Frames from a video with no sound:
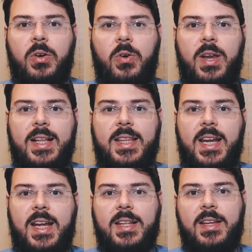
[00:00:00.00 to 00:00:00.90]
Olá,
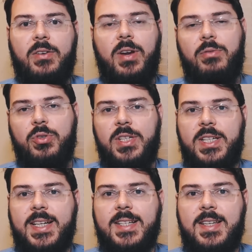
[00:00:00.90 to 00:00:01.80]
trader! Olá, você que
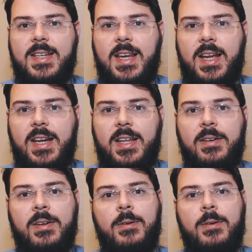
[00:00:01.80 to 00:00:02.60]
quer ser trader.